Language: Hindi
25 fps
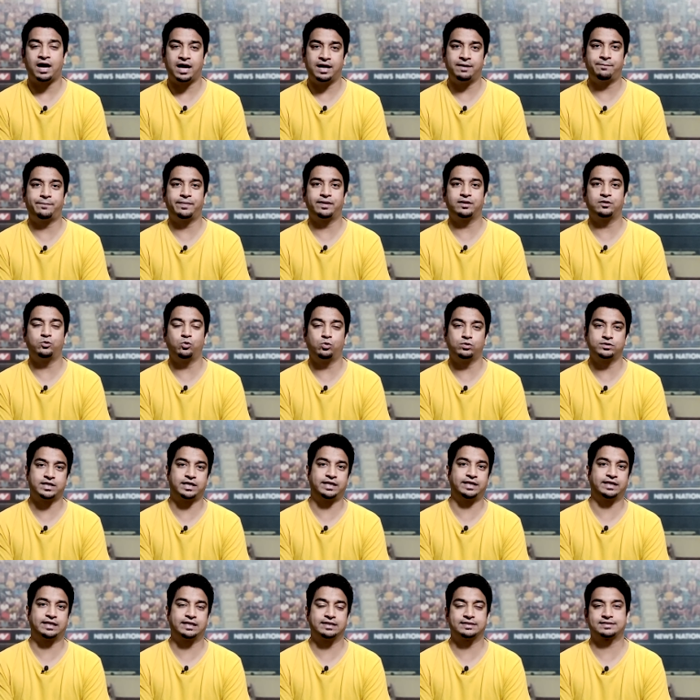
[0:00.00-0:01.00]
आईपीएल
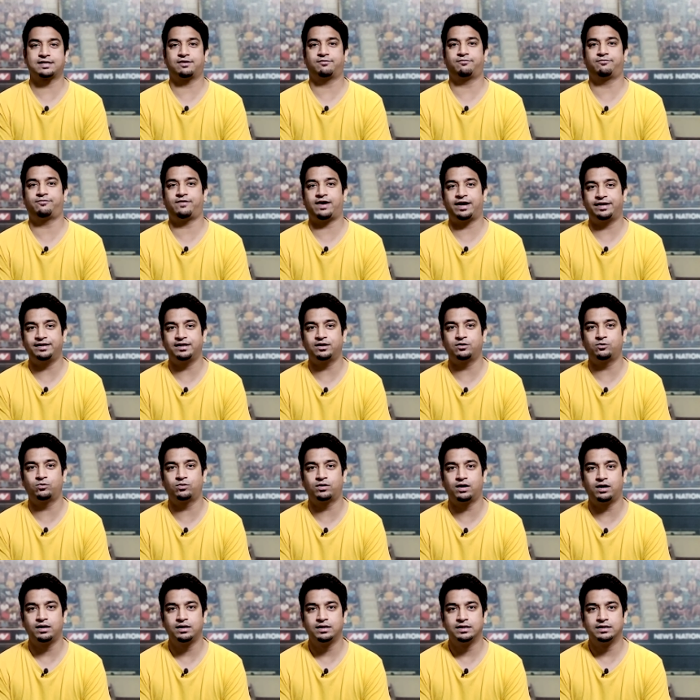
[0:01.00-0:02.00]
2021 का फाइनल
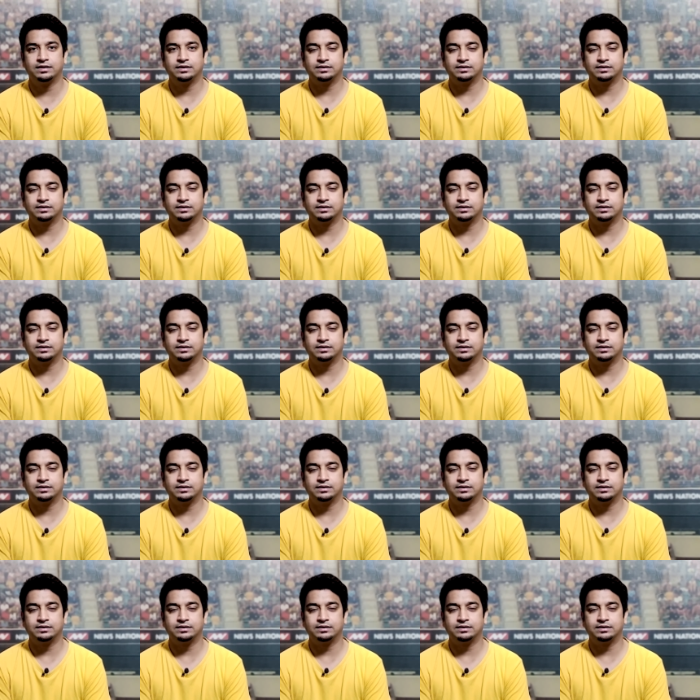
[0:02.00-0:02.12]
होगा